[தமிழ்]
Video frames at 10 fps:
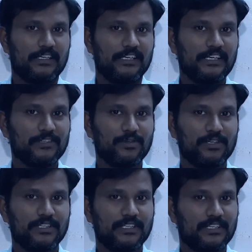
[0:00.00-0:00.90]
என்ன
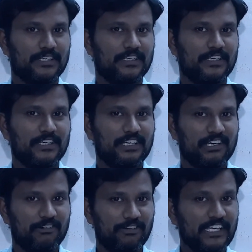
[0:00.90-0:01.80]
சொல்கிறது
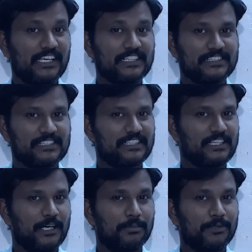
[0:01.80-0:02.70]
வெஹிக்கிள்ஸ்க்கு
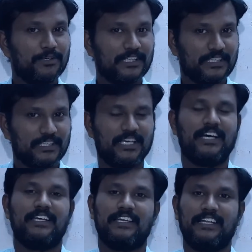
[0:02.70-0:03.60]
அப்ரூவ்டு இருக்கா
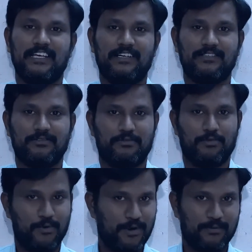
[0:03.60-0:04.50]
இல்லையா
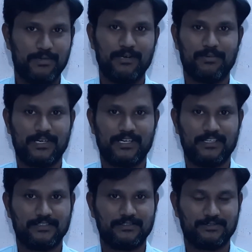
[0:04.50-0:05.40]
ஓனாக பில்
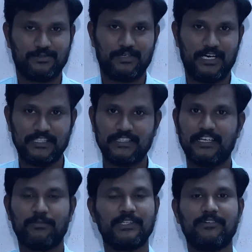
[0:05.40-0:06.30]
பண்ணால் ஸோ அதை
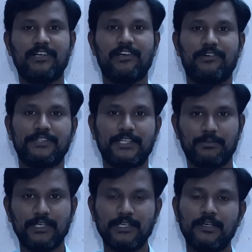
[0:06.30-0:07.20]
தான் நம்ம இந்த வீடியோவில் வந்து
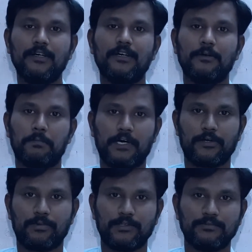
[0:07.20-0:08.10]
நம்ம
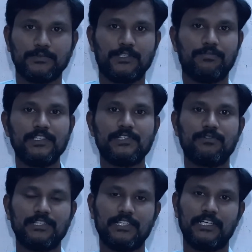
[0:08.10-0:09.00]
பார்க்க போதும் சரி
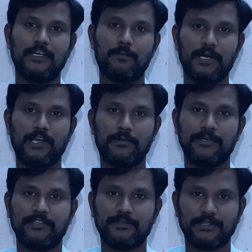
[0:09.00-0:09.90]
ஃபஸ்ட்டு வந்து என்ன பண்ணலாம்
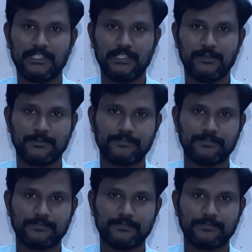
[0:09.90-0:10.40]
அப்படின்னு வந்து பார்த்திங்கன்னா